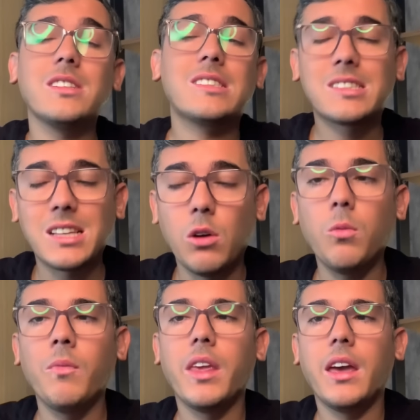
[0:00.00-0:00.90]

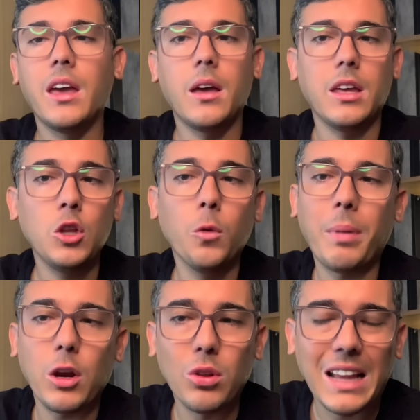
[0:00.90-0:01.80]
estão indo
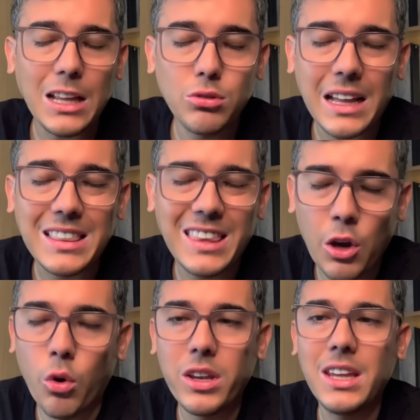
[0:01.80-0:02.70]
para o lado da
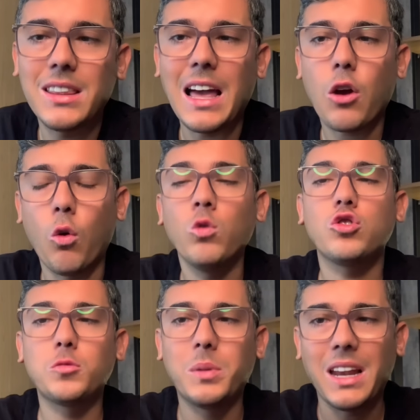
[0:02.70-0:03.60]
teoria da
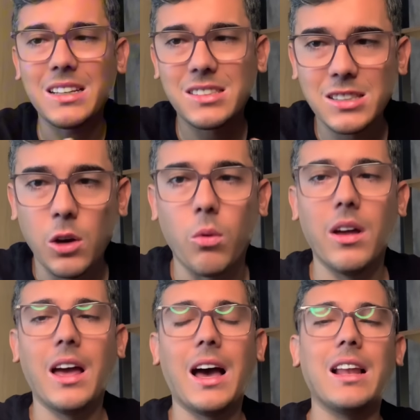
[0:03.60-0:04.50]
conspiração,
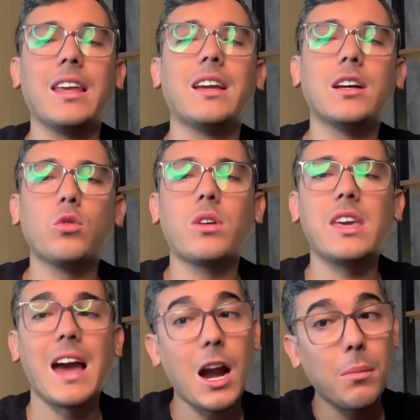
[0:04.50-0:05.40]
alegando
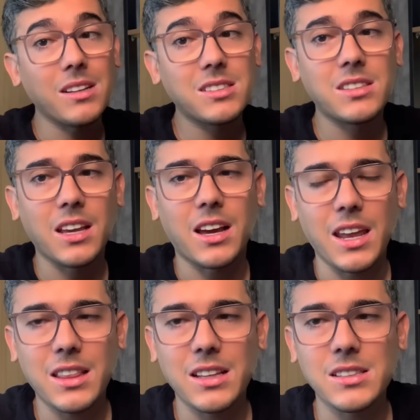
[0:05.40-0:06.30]
que armas
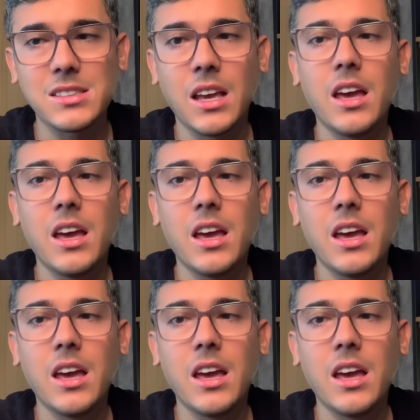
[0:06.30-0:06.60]
secretas